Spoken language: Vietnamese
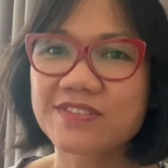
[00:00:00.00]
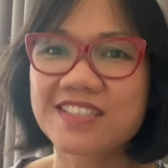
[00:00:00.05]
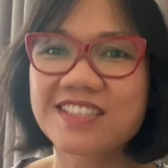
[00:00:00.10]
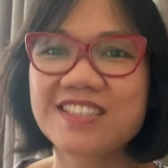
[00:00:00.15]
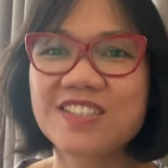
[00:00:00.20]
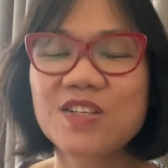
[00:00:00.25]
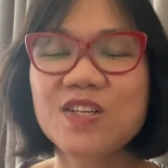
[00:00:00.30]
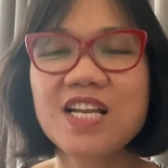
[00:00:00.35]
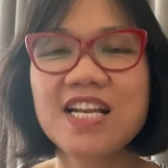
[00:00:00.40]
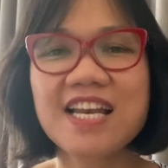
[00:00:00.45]

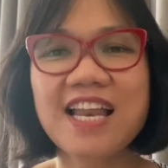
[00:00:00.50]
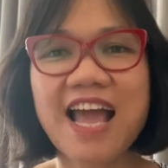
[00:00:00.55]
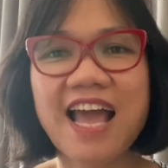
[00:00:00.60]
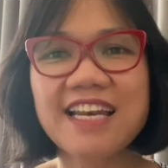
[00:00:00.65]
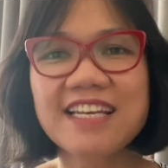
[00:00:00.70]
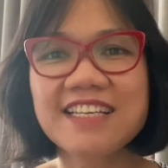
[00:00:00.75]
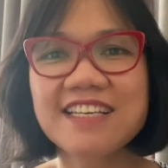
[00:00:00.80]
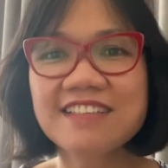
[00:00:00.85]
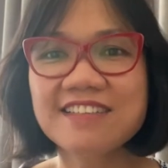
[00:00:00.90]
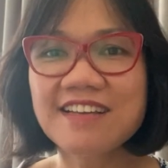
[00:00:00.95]
cho nên là
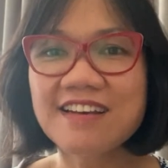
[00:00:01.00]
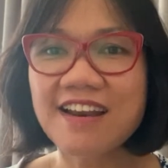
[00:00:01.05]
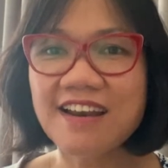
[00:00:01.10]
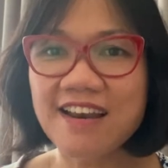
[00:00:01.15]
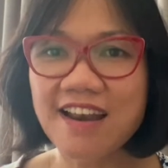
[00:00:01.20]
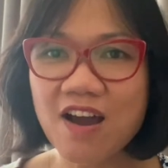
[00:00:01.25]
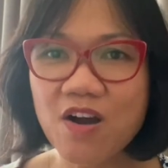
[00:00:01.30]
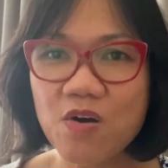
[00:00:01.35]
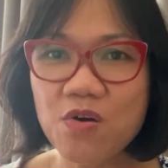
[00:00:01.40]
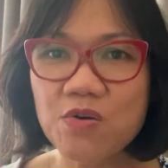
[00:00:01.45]
ăn kiêng rất là
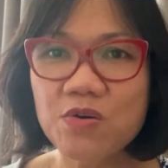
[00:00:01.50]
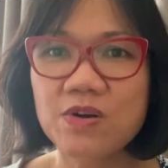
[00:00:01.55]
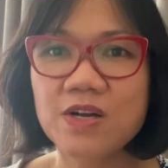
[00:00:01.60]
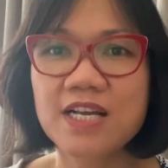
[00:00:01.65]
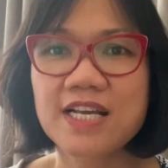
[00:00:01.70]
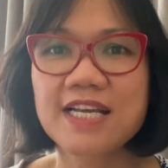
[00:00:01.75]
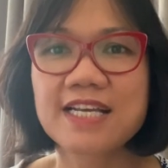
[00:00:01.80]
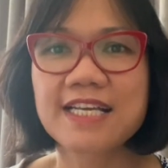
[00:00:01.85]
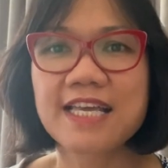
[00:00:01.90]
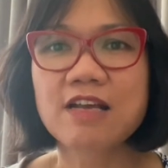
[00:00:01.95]
lâu
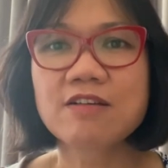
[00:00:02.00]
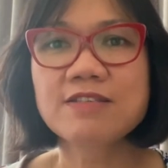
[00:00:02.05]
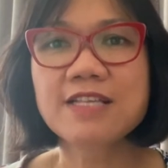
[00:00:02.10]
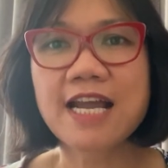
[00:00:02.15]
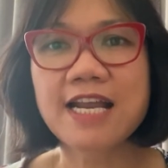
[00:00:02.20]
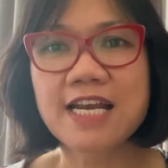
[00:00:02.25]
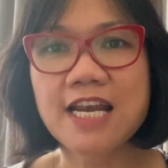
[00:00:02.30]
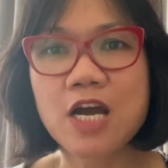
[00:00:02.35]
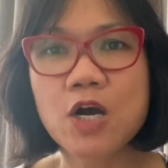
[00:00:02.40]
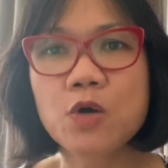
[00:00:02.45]
kéo
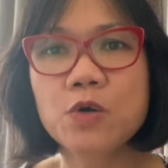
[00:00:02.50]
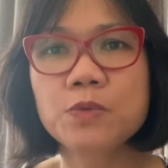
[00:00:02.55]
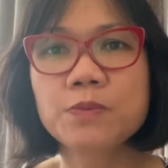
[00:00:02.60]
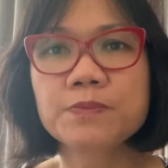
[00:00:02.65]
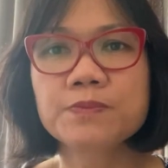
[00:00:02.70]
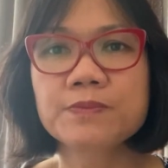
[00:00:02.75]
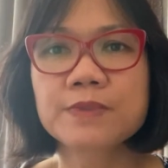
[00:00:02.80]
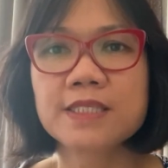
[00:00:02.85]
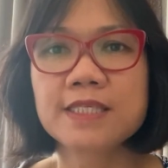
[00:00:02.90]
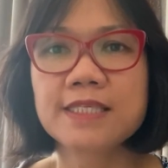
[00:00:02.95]
dài lâu
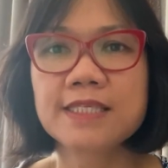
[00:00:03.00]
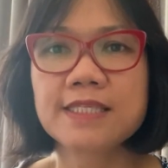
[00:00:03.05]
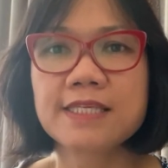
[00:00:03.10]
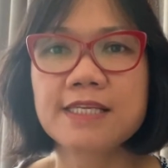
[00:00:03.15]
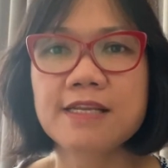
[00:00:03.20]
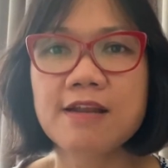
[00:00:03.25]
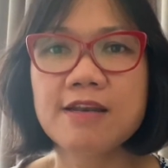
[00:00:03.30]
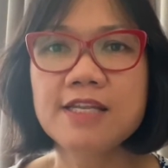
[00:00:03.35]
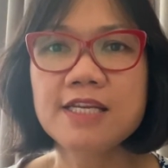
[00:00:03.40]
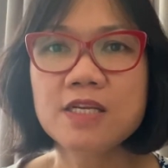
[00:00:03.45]
thì
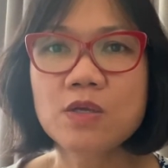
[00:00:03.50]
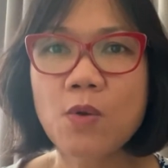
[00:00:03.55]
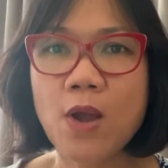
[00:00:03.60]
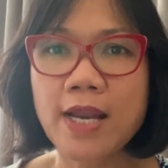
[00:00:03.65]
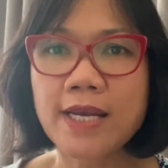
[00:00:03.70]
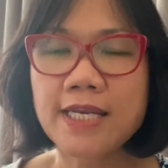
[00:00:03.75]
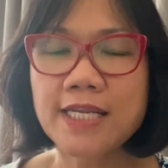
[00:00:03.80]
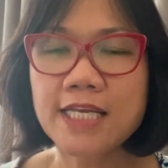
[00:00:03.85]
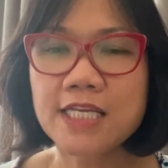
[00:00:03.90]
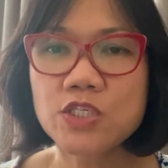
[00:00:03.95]
nó liên
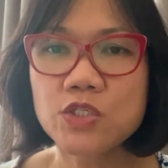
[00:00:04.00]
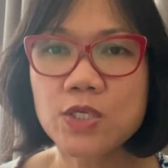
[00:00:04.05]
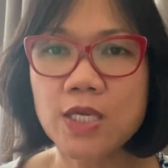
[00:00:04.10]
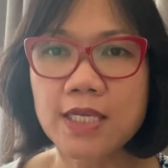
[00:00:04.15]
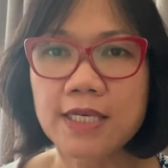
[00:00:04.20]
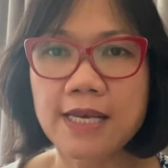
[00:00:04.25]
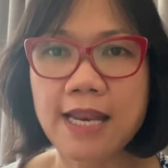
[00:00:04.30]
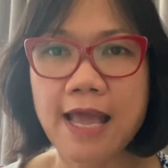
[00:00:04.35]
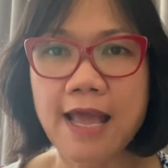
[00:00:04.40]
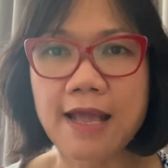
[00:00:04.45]
quan đến cái
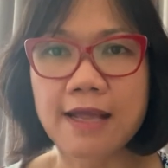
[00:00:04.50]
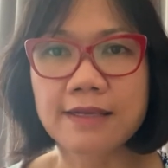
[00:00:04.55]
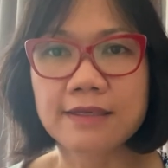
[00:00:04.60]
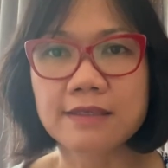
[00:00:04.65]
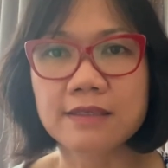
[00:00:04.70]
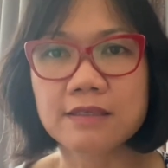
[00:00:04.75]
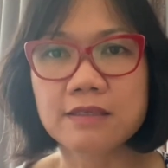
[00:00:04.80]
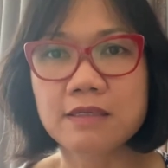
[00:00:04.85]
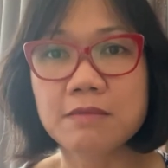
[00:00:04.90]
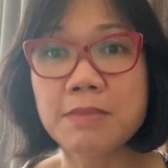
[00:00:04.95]
chuyện là
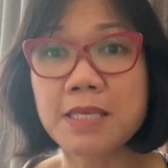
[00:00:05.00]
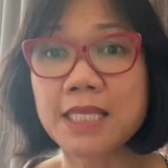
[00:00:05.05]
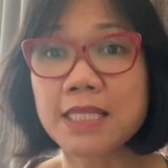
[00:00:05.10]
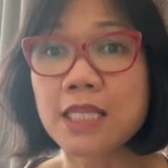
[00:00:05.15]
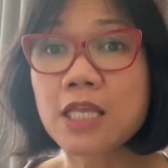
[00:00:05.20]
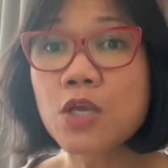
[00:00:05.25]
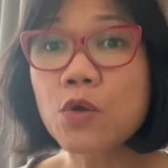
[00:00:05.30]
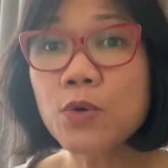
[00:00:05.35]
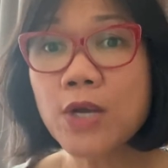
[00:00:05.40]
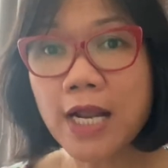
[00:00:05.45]
bị
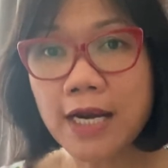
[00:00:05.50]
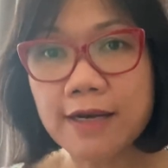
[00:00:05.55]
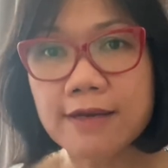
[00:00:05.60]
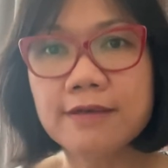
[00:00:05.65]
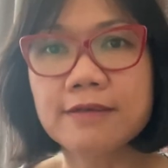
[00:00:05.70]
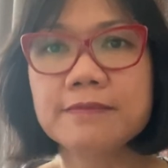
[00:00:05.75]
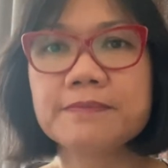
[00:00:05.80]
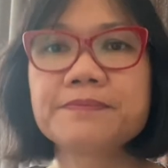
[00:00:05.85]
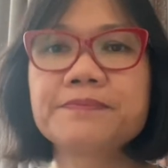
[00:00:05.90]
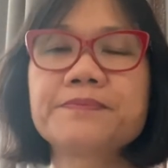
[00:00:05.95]
thiếu năng
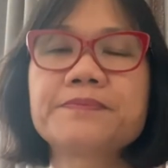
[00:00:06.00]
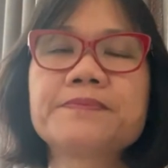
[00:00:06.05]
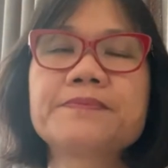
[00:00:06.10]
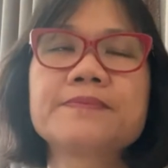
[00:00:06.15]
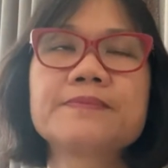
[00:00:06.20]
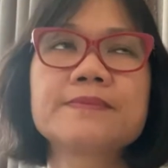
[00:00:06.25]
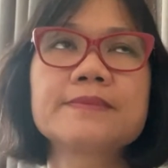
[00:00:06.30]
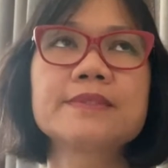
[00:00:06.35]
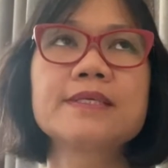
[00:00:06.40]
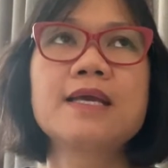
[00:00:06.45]
lượng
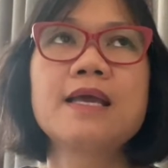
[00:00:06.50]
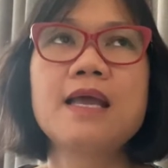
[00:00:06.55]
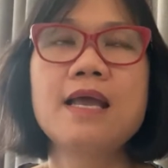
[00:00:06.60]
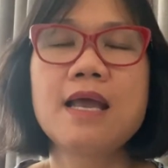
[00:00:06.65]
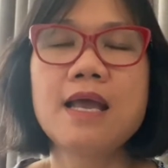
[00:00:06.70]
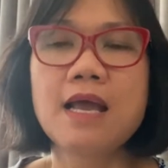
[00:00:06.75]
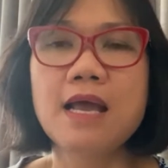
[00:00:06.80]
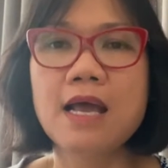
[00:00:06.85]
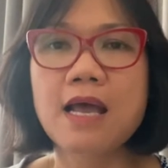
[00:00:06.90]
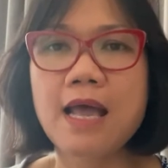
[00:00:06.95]

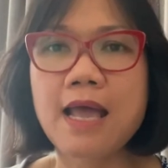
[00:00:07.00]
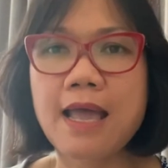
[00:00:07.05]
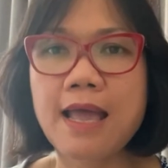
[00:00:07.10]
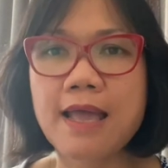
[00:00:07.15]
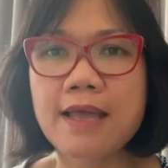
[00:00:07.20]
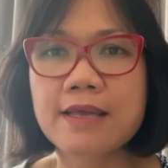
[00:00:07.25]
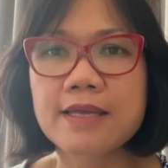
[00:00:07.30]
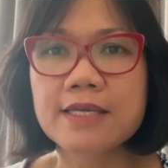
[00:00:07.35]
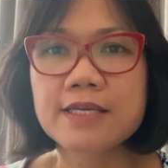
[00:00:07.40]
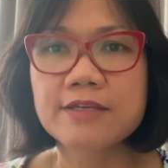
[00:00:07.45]

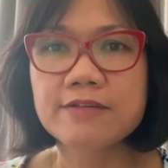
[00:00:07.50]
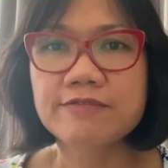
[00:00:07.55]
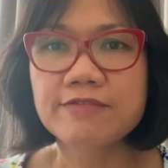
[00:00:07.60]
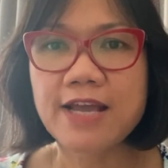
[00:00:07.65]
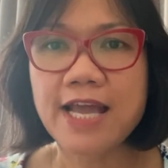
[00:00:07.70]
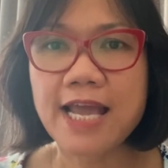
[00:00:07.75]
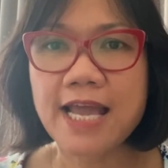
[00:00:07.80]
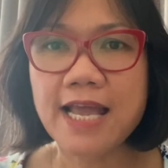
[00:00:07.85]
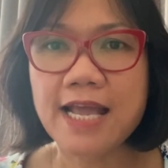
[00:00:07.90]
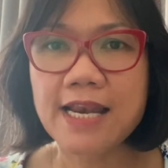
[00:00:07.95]
à
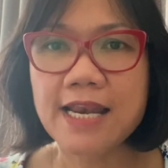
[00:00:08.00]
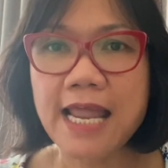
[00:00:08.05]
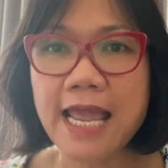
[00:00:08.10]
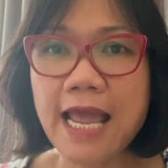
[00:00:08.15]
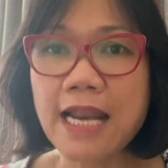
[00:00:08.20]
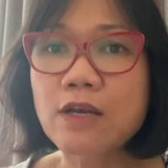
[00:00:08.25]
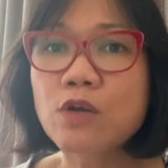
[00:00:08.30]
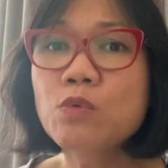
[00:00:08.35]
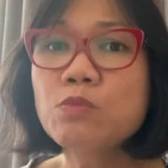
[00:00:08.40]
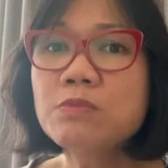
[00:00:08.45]
và lại
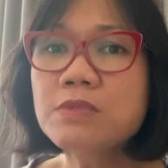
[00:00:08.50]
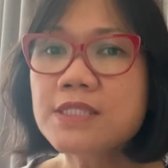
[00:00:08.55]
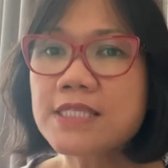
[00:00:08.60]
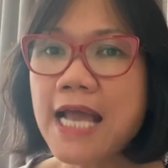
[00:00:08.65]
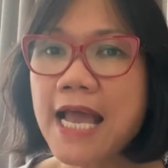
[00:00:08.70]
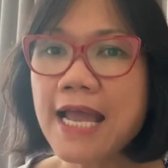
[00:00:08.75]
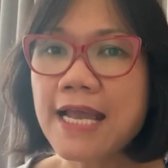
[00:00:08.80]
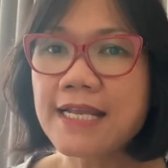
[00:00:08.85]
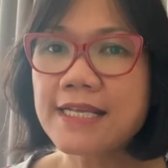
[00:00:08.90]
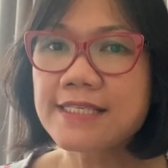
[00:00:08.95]
ăn đúng
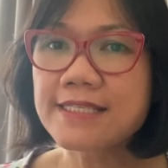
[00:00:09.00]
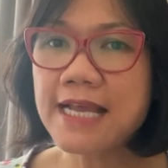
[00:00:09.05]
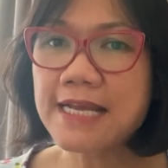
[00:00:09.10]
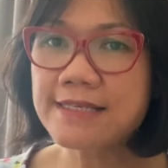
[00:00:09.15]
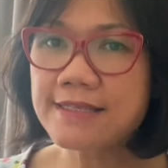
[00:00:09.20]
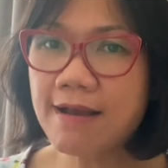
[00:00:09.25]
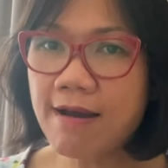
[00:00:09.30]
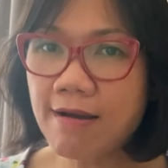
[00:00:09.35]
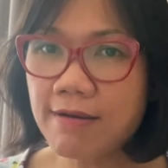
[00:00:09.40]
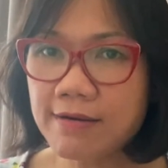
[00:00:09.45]
sai sai
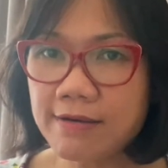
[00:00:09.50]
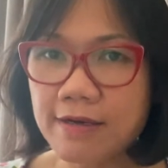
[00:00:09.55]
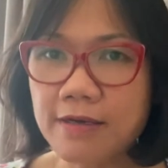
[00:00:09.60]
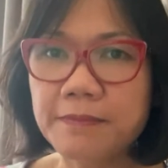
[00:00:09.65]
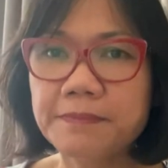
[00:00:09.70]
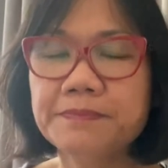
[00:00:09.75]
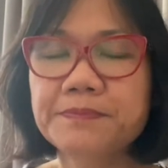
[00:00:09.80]
giờ nữa